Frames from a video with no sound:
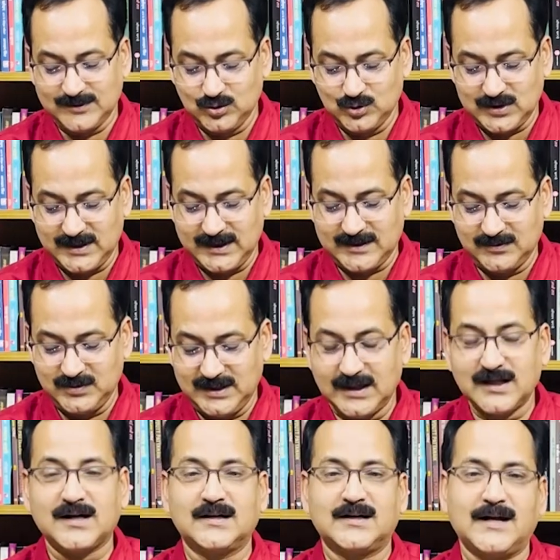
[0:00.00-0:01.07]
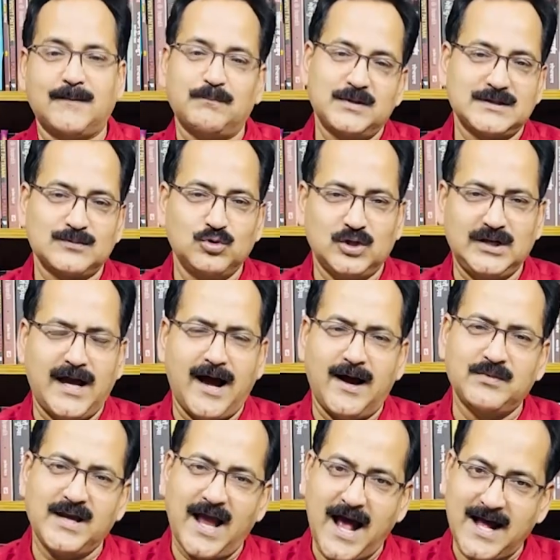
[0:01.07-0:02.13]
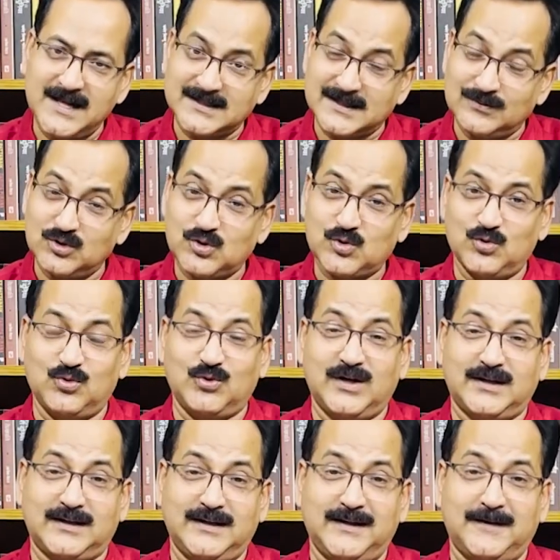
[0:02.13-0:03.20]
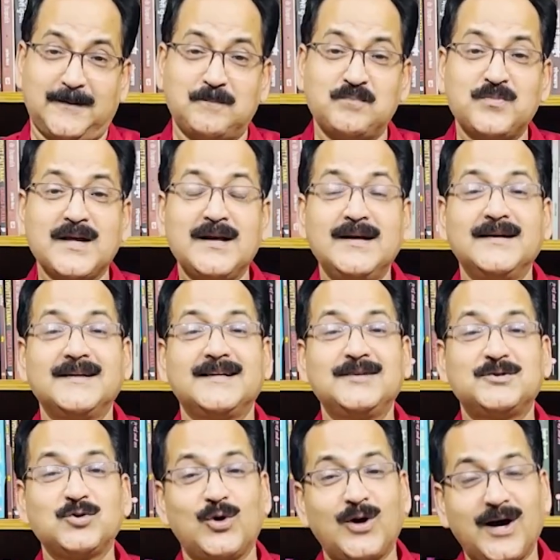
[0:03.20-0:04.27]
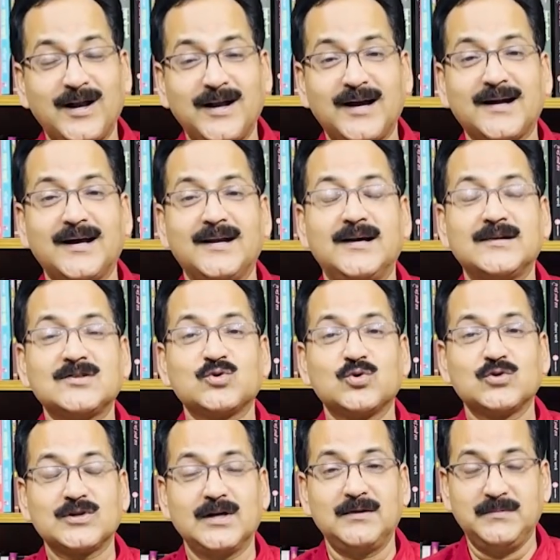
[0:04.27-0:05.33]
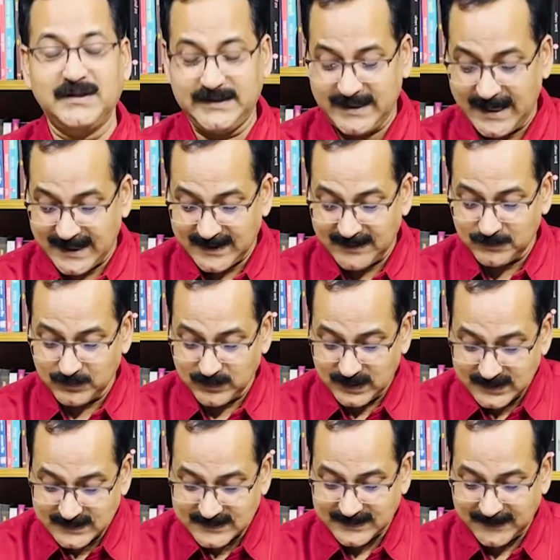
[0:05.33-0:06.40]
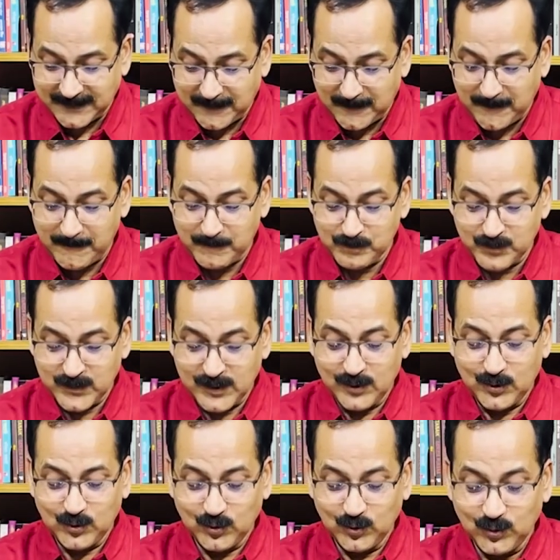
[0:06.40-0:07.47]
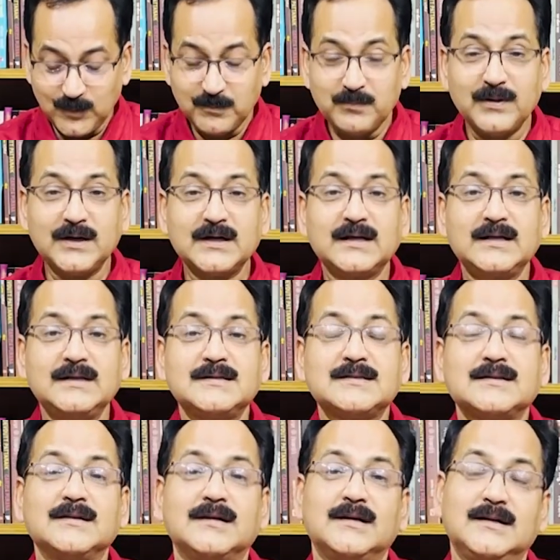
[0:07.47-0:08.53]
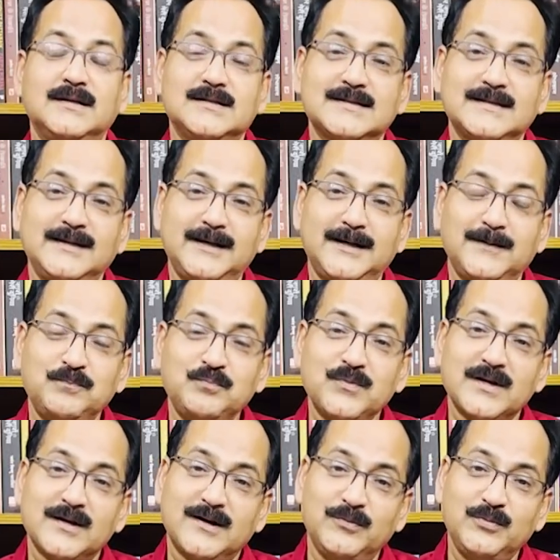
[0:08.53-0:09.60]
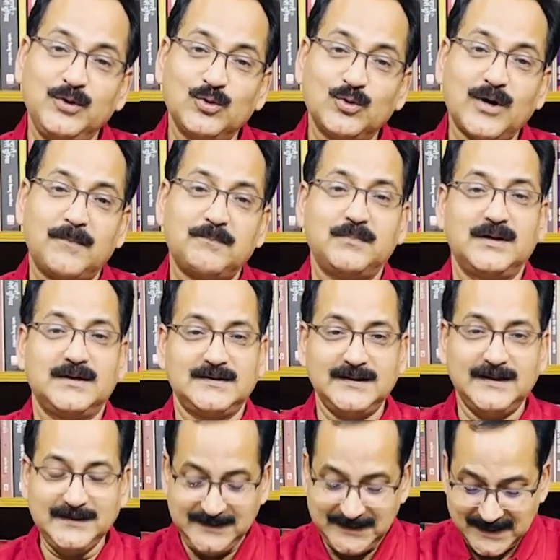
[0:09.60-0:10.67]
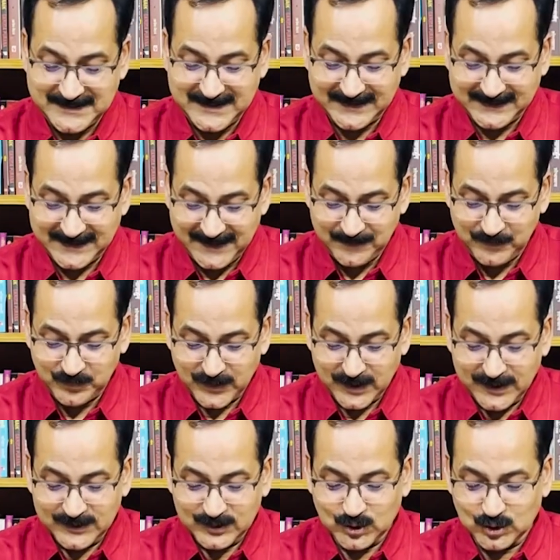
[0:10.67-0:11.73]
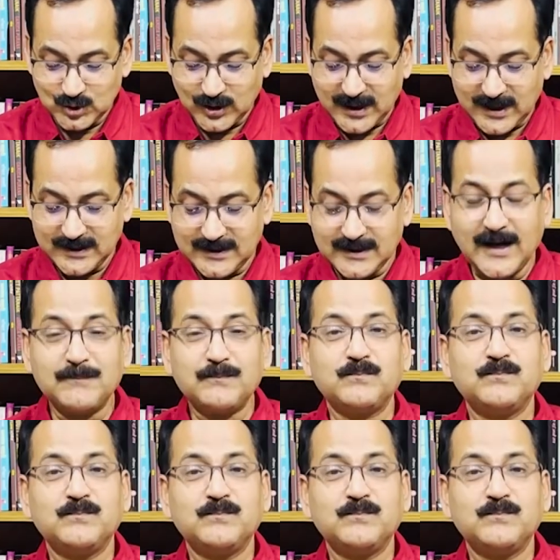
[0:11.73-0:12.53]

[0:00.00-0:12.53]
दूसरे कवि हैं कट्टा फेसबुकिया अब यहाँ से वो शुरू करते हैं कि जो अलग अलग सोशल मीडिया के मंच हैं उन पर किस तरह से कवियों का परिचय दिया जाता है तो जो कट्टा